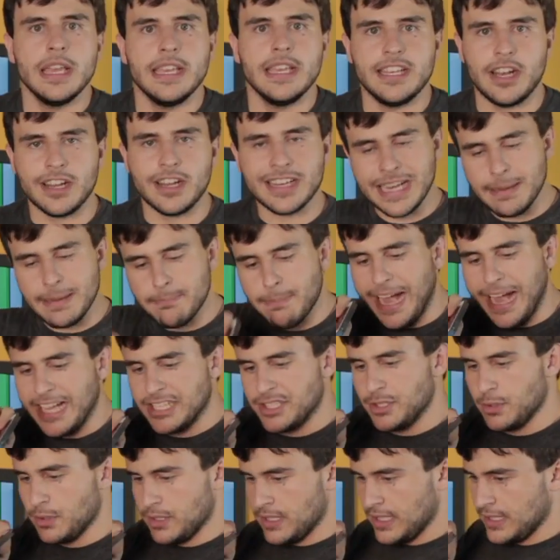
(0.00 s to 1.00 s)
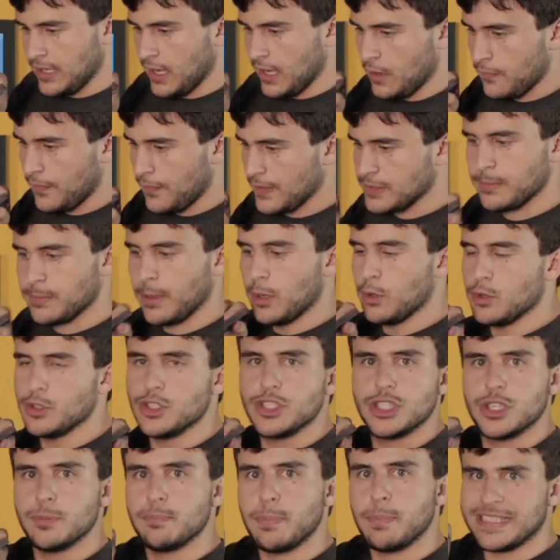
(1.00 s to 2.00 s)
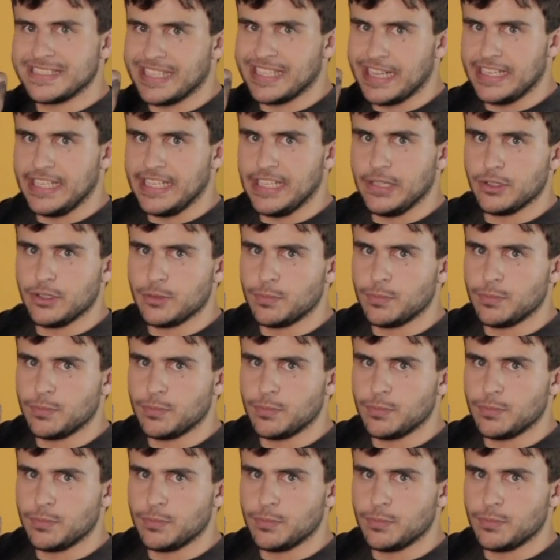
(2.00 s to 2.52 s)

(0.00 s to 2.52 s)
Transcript: E na hora que ele bate no cano, ele não faz um barulho de passarinho.